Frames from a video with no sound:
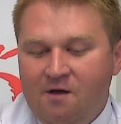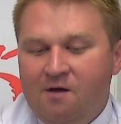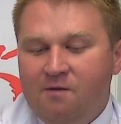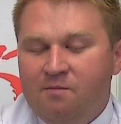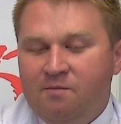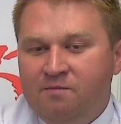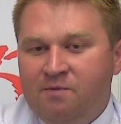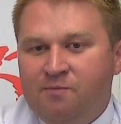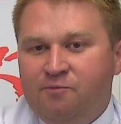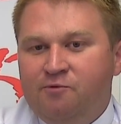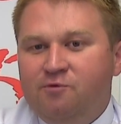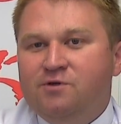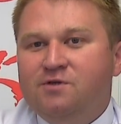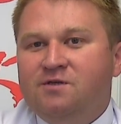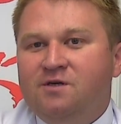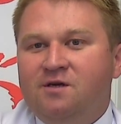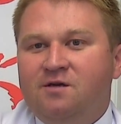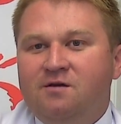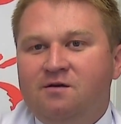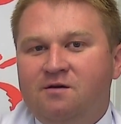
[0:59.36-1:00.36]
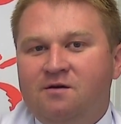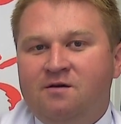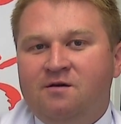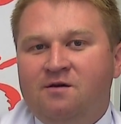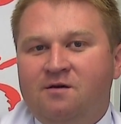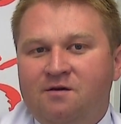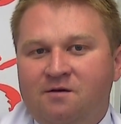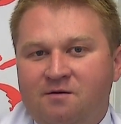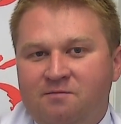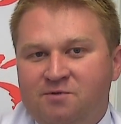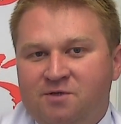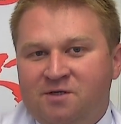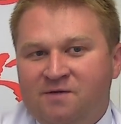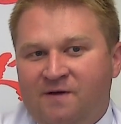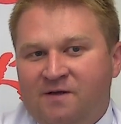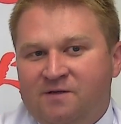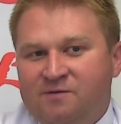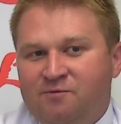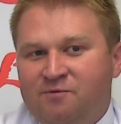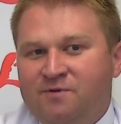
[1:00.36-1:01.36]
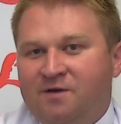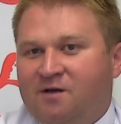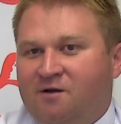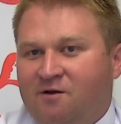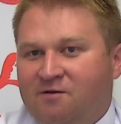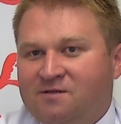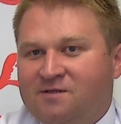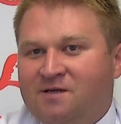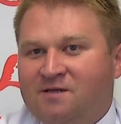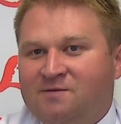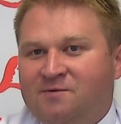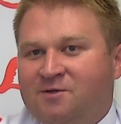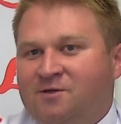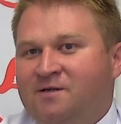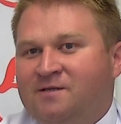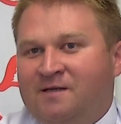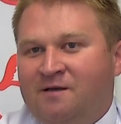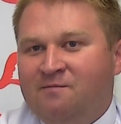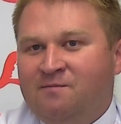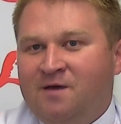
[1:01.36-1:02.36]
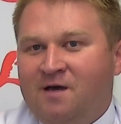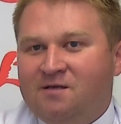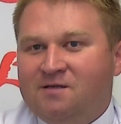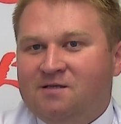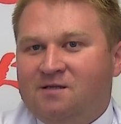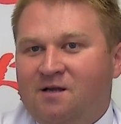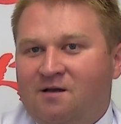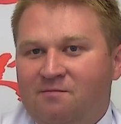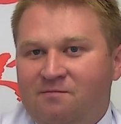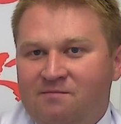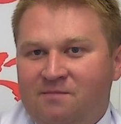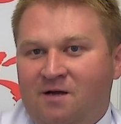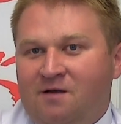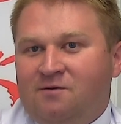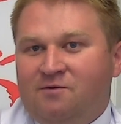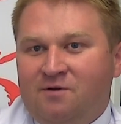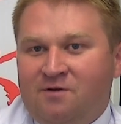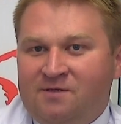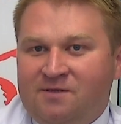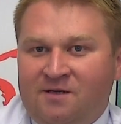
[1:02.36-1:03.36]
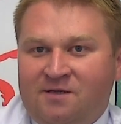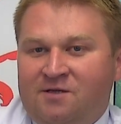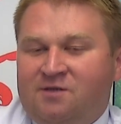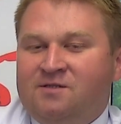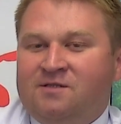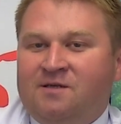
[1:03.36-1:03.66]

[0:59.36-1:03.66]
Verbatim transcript: by później y, przeżywać wspólnie koncert z mieszkańcami miasta, na który serdecznie